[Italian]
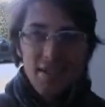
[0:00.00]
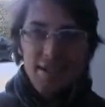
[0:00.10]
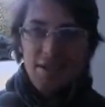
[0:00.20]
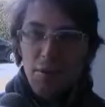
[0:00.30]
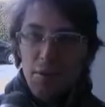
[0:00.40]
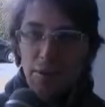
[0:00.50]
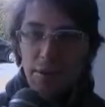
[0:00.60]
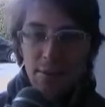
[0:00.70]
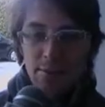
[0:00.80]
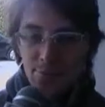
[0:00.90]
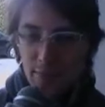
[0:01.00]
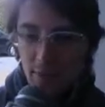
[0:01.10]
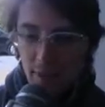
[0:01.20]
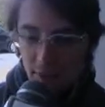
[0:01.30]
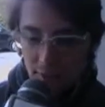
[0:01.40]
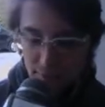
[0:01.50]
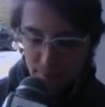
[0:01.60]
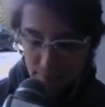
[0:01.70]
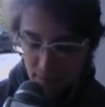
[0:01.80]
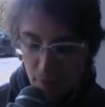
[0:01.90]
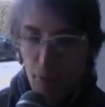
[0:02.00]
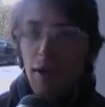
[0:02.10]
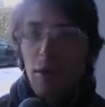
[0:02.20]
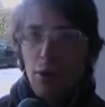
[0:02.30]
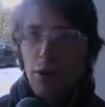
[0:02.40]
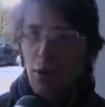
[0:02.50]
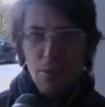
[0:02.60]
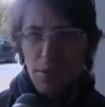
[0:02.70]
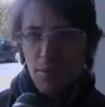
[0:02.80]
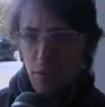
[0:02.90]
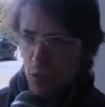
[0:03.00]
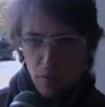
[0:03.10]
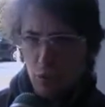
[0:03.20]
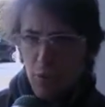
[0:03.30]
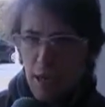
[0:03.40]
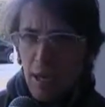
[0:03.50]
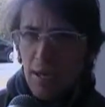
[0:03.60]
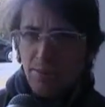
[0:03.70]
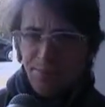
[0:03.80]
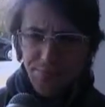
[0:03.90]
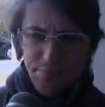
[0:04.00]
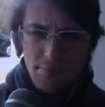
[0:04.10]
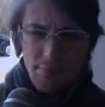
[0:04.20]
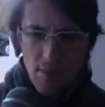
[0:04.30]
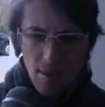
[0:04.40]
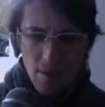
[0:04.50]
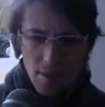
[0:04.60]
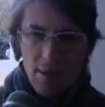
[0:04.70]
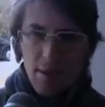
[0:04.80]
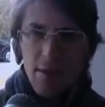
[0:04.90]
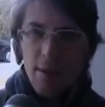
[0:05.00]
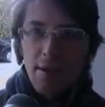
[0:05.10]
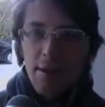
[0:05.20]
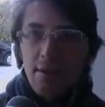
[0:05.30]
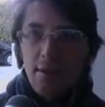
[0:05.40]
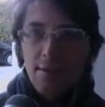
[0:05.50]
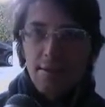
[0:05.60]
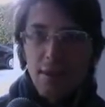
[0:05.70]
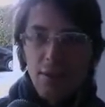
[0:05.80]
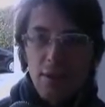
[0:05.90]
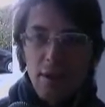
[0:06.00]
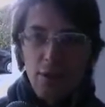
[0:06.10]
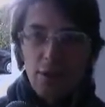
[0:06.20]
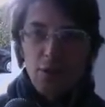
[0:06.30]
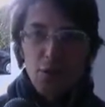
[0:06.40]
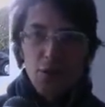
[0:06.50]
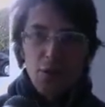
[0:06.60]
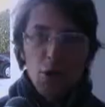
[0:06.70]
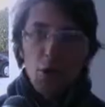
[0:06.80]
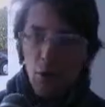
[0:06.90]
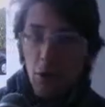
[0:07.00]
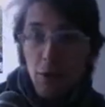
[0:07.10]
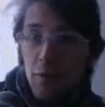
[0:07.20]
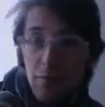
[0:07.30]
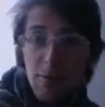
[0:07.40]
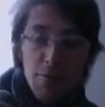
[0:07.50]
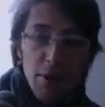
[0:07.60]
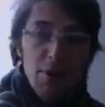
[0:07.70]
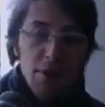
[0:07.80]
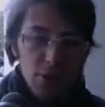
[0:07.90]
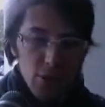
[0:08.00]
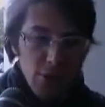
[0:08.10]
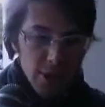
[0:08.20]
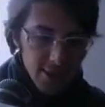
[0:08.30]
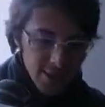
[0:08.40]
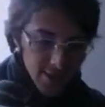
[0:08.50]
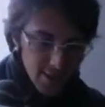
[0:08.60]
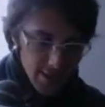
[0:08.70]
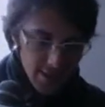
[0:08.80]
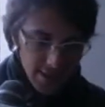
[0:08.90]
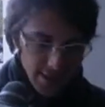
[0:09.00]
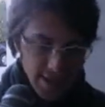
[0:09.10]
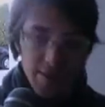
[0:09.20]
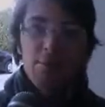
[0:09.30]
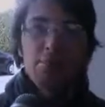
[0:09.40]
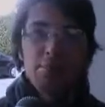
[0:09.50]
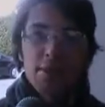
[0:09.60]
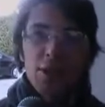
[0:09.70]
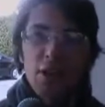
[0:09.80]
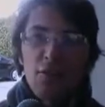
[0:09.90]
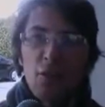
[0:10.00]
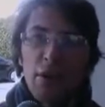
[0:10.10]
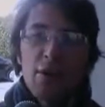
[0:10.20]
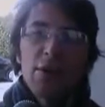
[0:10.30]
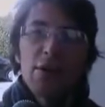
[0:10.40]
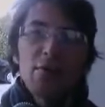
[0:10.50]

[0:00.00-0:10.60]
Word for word: Sì, ehm, parlavamo dei laboratori per esempio musicali, che saranno una delle cose di cui mi occuperò in, in prima persona. E ti accennavo prima no?